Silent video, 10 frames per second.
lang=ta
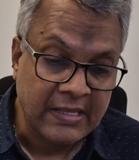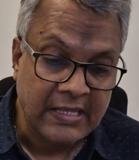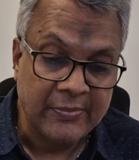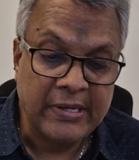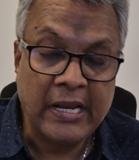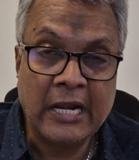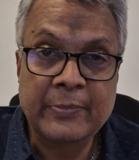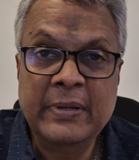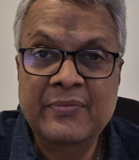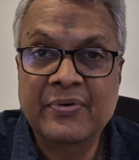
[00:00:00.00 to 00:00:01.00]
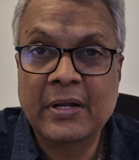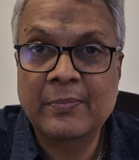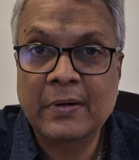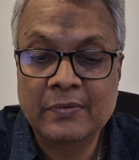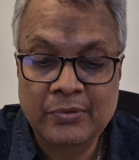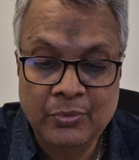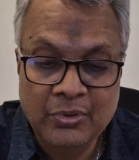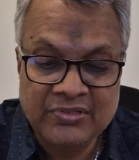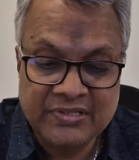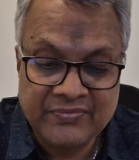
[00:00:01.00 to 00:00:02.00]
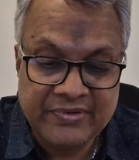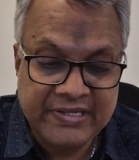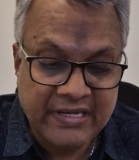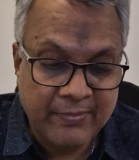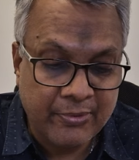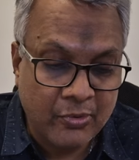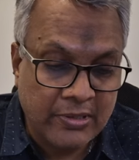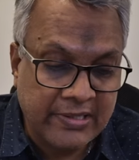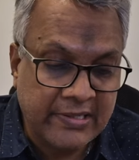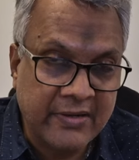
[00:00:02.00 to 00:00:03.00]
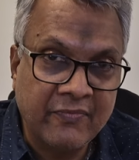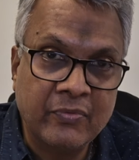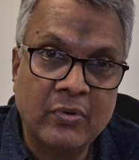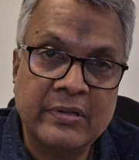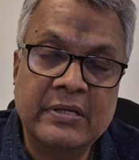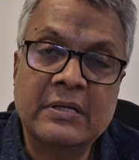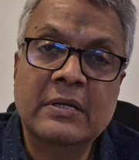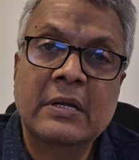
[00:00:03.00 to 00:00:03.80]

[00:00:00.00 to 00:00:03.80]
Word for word: இதுமாரி அலம்பிக் ஃபார்மா வந்து யூஎஸ் எஃப்டி அப்ரூவல் இன்றைய தினம் வந்துள்ளது